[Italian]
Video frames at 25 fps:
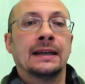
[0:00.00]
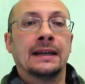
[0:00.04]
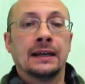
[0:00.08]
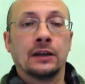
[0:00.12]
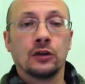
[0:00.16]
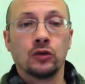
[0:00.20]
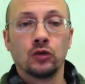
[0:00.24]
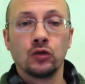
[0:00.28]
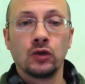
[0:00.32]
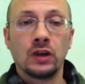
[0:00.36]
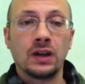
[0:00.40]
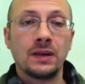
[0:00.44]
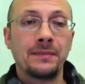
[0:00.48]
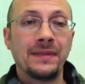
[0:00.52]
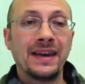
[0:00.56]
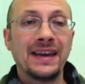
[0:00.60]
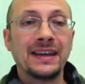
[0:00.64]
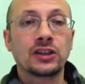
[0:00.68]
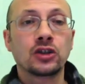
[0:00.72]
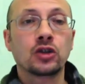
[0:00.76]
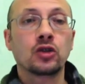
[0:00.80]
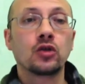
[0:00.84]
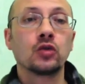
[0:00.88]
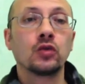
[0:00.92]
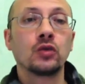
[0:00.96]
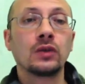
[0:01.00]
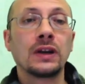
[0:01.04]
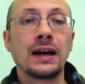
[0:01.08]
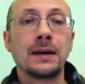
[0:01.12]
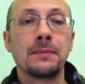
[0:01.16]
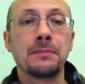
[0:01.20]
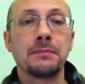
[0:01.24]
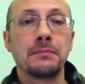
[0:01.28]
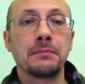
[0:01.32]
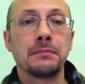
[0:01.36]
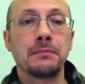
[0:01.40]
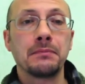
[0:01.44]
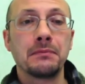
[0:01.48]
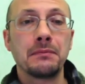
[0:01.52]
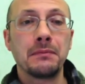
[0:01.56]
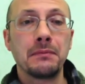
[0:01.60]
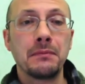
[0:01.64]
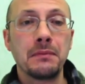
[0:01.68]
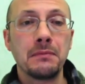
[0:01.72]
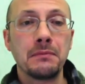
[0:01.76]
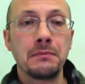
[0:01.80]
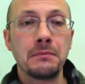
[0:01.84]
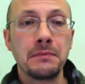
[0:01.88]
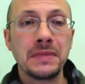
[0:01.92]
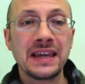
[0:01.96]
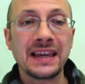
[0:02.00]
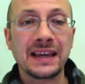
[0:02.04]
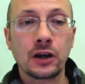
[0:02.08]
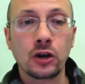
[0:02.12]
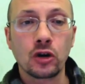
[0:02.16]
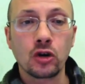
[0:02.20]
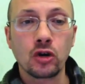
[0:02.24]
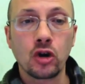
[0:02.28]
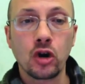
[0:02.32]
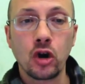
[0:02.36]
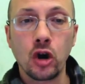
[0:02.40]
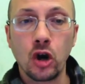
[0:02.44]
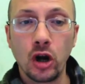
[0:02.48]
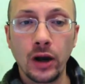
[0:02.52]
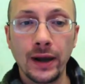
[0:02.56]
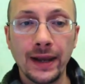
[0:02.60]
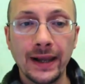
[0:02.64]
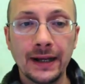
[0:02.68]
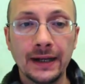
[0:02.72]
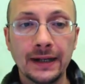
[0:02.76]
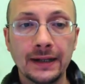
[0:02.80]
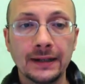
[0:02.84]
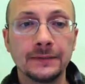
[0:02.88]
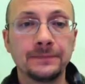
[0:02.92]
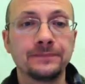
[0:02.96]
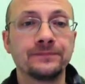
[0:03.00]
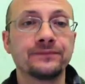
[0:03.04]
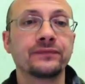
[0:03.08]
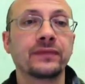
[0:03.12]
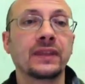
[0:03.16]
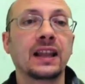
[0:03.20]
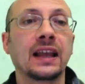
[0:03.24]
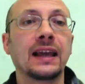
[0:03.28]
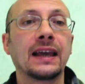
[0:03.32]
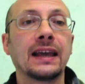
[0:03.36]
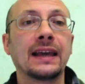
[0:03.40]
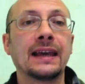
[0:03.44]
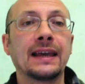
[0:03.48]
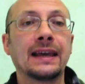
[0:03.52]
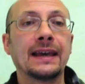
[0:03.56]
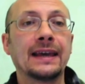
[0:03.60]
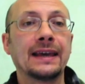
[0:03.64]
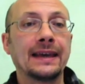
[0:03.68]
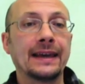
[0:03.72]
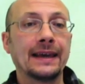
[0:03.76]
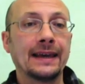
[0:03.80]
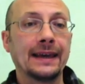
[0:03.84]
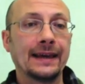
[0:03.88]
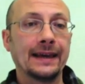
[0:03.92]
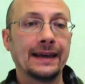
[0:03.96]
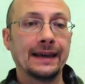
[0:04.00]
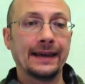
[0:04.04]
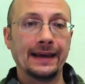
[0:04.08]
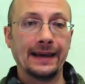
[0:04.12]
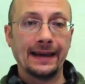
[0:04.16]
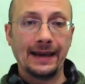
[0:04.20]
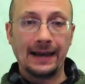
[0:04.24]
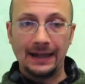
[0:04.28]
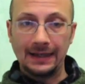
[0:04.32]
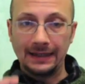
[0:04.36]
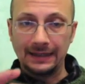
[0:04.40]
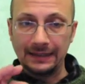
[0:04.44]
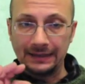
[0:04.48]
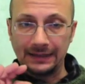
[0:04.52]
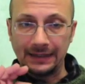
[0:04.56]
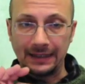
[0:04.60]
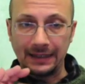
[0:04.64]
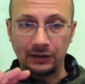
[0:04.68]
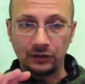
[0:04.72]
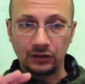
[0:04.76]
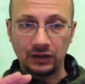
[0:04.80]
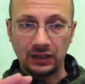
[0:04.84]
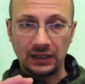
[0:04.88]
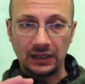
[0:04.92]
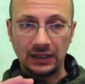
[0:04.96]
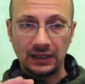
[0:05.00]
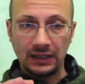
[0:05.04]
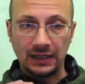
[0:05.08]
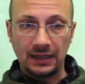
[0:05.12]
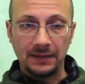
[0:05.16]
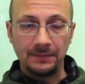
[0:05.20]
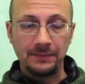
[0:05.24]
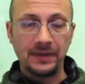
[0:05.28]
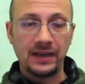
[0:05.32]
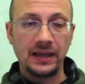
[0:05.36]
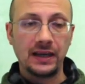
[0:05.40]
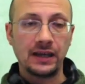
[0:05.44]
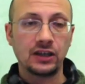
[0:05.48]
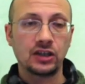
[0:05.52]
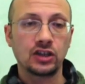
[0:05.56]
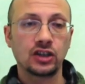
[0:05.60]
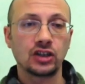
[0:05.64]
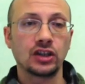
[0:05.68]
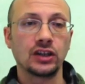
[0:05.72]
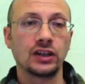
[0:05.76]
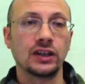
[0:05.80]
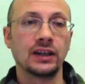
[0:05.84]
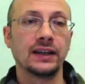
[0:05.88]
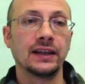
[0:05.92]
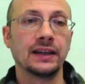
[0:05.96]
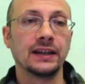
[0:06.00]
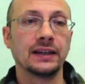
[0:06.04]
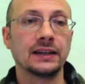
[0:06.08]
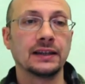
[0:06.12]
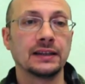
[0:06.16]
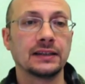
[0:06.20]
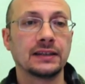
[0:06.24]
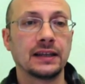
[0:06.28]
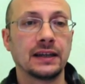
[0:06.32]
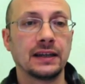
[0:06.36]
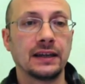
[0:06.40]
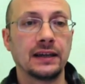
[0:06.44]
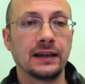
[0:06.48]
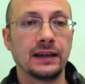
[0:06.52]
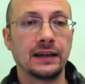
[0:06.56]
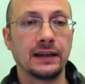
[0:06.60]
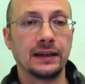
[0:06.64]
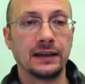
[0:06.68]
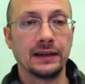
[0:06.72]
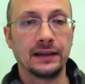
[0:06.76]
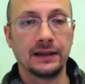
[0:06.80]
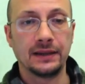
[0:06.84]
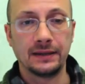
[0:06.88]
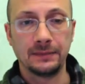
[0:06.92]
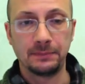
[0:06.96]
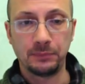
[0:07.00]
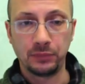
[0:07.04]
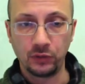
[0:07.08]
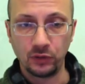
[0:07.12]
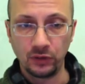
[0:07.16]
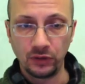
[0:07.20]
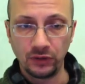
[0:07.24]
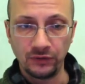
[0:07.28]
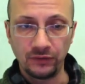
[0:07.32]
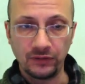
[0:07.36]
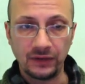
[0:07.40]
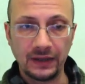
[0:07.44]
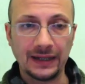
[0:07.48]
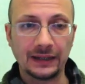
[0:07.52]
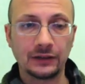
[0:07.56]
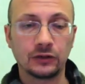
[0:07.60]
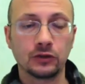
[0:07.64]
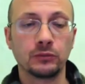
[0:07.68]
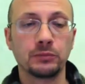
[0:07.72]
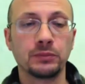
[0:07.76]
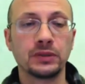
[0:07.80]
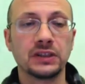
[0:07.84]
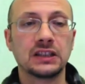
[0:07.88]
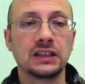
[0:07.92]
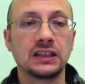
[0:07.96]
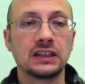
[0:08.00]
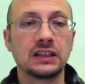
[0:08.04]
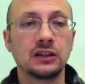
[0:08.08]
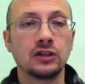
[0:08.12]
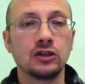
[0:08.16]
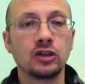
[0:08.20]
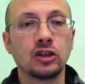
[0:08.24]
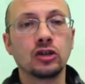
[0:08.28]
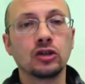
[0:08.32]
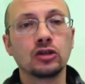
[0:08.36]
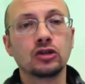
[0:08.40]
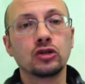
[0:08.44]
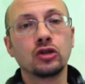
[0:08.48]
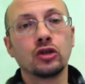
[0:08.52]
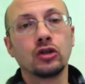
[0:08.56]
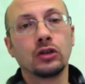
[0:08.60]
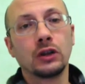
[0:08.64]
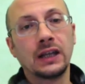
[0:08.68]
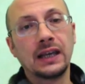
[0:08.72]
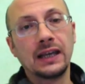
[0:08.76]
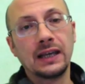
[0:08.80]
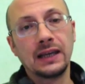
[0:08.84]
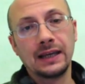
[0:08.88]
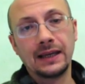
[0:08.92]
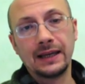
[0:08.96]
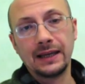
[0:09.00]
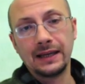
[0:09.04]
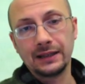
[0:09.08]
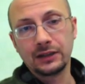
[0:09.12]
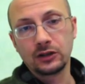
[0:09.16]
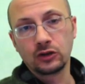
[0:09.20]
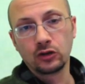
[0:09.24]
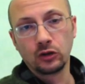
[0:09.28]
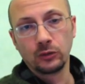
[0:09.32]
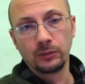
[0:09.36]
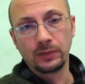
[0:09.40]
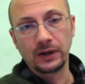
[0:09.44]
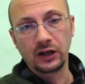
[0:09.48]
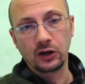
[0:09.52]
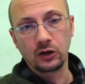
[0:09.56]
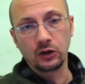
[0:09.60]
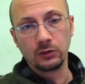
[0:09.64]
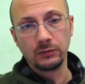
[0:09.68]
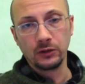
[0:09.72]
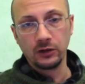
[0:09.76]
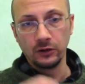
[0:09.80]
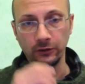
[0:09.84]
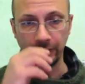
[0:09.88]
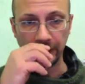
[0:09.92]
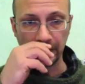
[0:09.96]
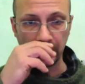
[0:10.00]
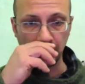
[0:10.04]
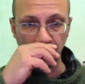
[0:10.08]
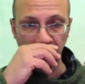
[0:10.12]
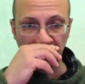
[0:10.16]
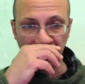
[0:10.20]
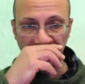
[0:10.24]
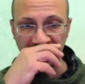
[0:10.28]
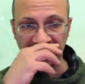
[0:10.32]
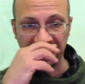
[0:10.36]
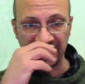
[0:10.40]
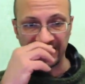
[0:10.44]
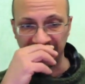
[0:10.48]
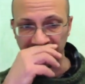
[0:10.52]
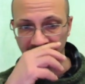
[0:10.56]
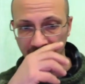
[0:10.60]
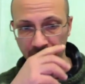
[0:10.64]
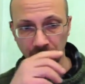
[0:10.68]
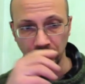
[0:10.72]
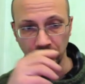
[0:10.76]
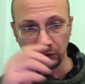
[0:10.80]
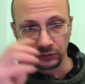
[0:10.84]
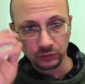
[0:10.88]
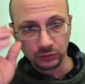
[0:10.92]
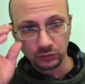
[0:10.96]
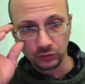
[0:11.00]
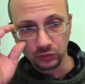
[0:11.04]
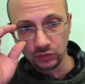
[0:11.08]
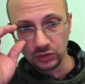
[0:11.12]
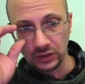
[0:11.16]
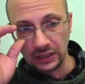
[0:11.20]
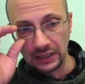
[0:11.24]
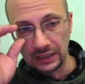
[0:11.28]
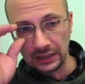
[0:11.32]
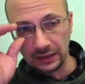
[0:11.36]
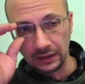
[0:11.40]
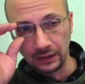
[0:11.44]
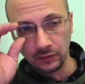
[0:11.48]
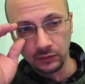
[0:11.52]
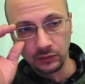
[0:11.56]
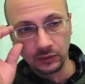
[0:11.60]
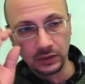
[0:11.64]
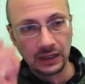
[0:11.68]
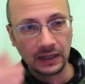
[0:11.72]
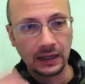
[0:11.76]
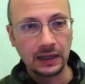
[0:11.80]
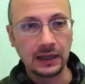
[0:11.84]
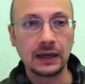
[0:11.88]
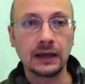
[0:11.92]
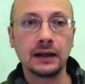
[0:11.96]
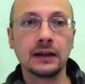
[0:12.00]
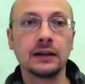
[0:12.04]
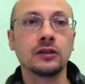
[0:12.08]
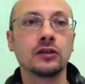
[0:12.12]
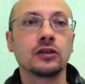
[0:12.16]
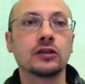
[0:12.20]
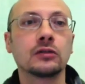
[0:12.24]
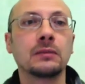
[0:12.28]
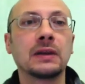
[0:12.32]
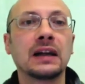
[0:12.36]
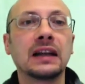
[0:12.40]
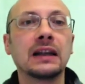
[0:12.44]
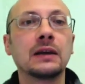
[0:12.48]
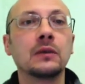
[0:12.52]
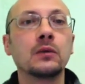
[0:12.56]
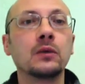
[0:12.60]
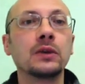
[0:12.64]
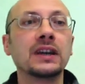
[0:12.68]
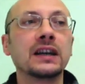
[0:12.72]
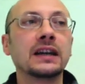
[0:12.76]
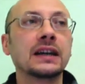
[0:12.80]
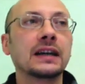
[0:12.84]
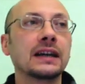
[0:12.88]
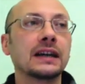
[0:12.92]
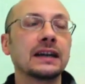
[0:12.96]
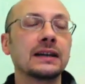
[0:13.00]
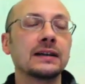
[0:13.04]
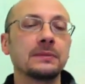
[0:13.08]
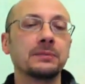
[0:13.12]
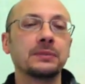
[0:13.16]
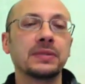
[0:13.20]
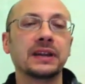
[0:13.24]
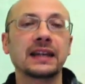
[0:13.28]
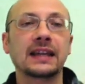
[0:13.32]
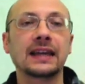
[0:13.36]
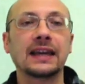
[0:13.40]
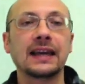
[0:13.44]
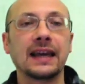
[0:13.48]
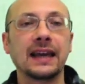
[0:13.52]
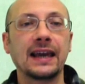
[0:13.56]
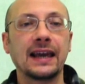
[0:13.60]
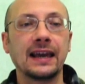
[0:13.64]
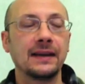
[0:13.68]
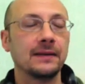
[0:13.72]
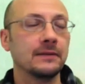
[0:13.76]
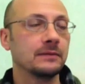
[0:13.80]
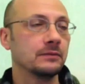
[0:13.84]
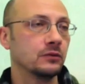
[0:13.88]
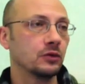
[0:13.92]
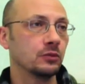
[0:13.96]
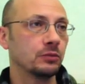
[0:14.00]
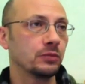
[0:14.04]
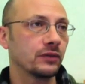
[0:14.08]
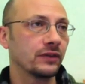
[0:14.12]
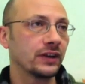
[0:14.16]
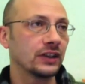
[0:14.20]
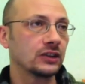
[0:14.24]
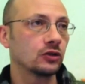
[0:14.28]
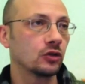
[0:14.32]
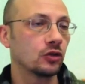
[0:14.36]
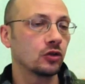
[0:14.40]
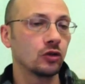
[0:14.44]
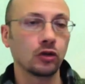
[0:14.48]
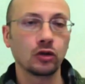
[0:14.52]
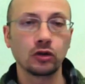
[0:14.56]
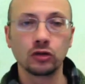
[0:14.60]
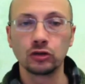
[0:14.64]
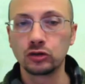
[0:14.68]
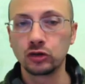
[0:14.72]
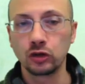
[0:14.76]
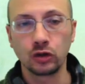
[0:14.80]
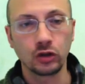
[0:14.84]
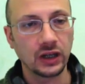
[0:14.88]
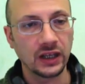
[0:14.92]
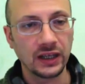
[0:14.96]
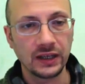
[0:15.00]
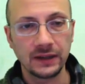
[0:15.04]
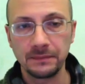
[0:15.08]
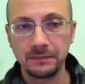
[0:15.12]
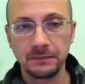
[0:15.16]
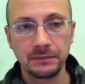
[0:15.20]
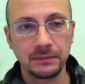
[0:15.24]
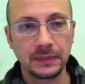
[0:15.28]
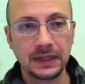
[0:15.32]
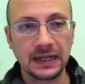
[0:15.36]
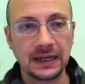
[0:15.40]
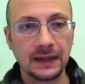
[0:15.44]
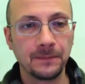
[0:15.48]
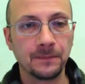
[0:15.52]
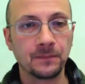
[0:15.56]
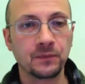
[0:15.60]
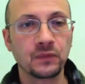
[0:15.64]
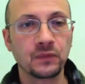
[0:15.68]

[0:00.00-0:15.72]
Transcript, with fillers: con una mesh con una micro coil eh, all'interno della mesh eh, c'è poi infilato un pezzettino di cotone e sopra come over ho dovuto usare una normale wick perché ho provato col cotone ma